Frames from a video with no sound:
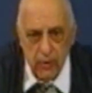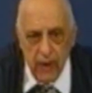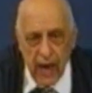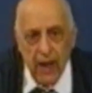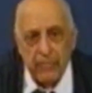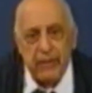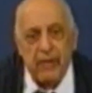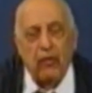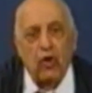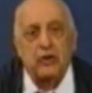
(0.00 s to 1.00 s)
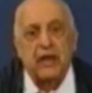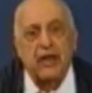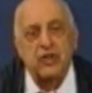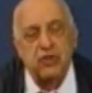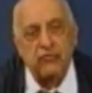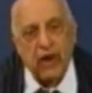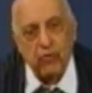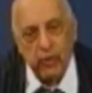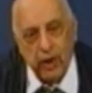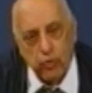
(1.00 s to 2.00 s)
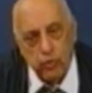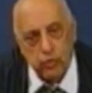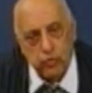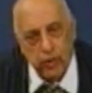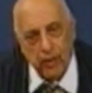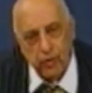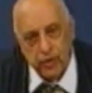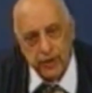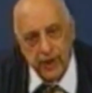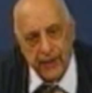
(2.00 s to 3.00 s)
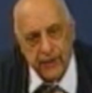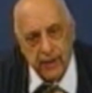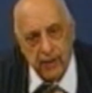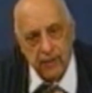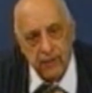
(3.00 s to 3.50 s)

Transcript: È la prima volta che si fa una cultura monetaria,